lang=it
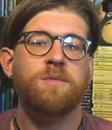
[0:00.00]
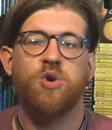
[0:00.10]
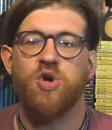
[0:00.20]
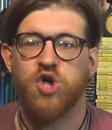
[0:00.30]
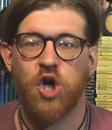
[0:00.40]

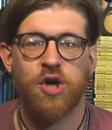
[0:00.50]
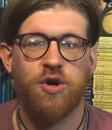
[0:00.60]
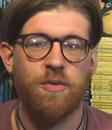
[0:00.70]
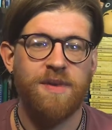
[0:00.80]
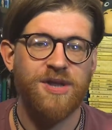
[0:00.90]

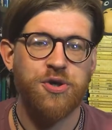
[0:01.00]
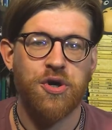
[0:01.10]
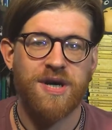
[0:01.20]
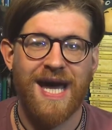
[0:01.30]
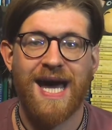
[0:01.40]
Buongiorno,
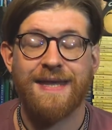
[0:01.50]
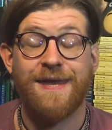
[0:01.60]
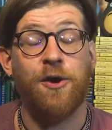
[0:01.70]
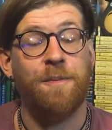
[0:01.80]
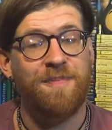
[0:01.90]

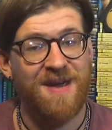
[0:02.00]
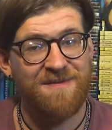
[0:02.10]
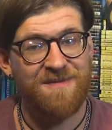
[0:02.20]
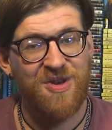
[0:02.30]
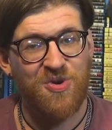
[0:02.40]
bentornati o
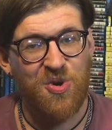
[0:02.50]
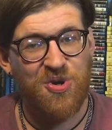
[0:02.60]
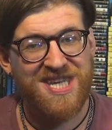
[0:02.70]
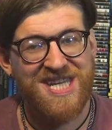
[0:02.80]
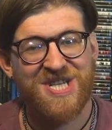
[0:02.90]

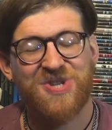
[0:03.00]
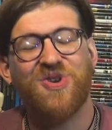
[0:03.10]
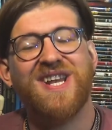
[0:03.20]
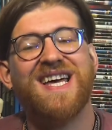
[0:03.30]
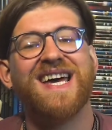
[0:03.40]
benvenuti
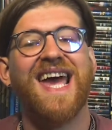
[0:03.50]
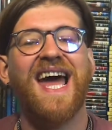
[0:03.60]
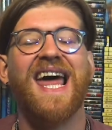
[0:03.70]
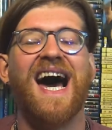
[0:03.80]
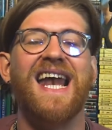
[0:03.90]
sul
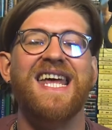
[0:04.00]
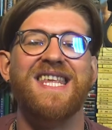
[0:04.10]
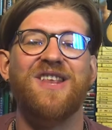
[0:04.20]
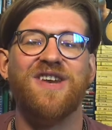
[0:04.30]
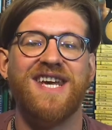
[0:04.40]
canale
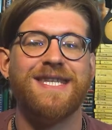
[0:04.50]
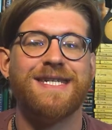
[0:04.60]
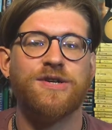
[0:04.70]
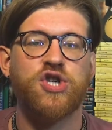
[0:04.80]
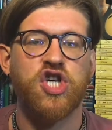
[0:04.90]
di
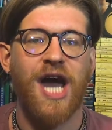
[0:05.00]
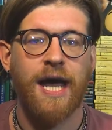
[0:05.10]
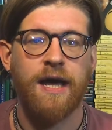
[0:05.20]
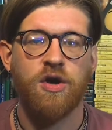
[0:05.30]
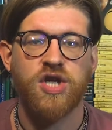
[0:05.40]
Lorenzo
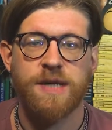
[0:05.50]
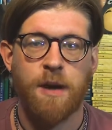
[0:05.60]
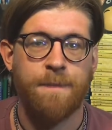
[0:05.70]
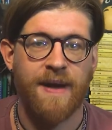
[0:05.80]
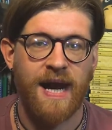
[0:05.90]
Ciac. Oggi andiamo
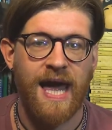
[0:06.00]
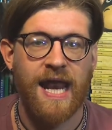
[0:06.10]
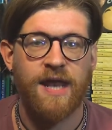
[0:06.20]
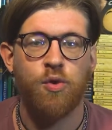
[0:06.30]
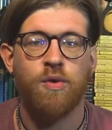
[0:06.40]
a
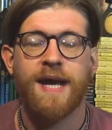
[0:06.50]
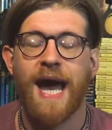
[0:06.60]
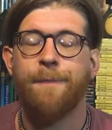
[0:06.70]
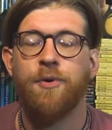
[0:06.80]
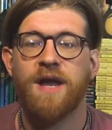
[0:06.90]
parlare di un
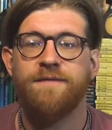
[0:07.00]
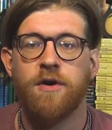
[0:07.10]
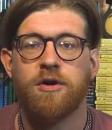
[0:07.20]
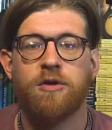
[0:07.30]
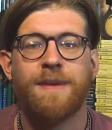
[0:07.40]

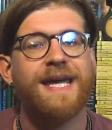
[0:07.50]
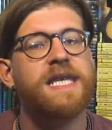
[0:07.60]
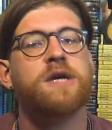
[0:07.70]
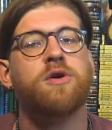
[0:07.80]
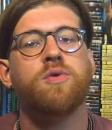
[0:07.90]
capolavoro, ma che
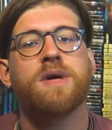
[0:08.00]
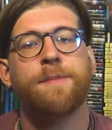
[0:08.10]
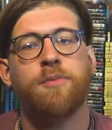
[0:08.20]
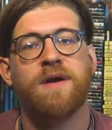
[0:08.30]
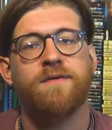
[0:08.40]
dico di un
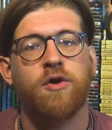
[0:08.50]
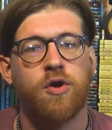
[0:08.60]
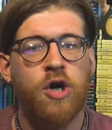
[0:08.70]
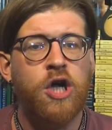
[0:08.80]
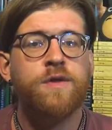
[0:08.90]

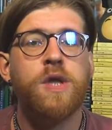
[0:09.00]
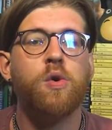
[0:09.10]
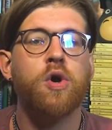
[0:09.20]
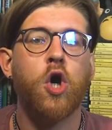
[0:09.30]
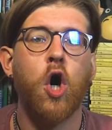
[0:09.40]
capolavoro? Di
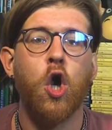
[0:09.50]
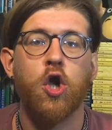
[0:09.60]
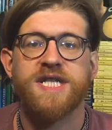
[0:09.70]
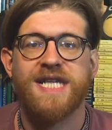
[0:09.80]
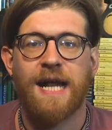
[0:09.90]
un
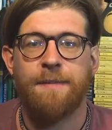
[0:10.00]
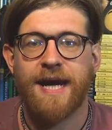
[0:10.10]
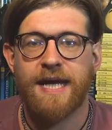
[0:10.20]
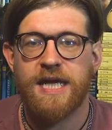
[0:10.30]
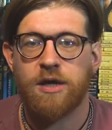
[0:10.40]
colossal, ma
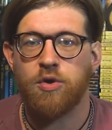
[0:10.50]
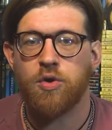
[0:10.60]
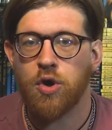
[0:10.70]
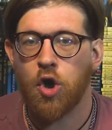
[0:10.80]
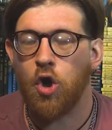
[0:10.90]
che dico di
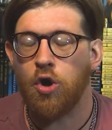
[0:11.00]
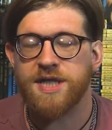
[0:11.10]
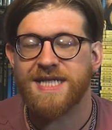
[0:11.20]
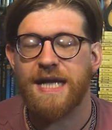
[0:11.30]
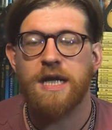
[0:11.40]
un
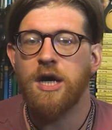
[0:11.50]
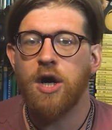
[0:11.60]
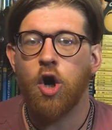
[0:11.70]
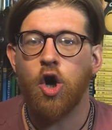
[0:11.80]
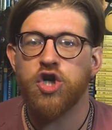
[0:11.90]
colossal?
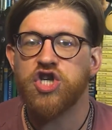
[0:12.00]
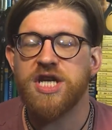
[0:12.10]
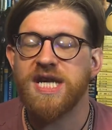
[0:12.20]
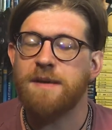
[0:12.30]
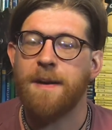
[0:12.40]
Oggi
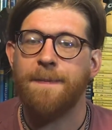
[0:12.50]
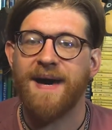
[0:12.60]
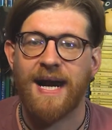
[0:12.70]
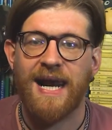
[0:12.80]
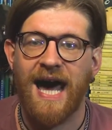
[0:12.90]
andiamo a
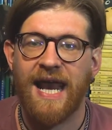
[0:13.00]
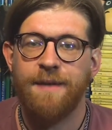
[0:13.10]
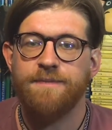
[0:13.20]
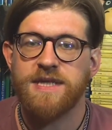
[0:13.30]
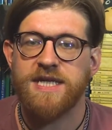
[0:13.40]

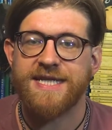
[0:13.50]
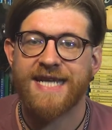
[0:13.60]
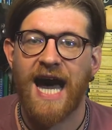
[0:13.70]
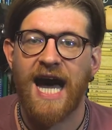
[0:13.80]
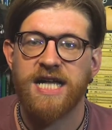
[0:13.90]
parlare di
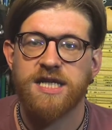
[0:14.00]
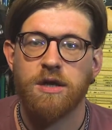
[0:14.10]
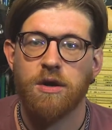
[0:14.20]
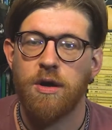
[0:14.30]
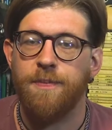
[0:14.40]

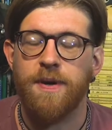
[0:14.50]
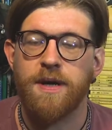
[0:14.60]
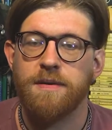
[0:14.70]
Skyscraper.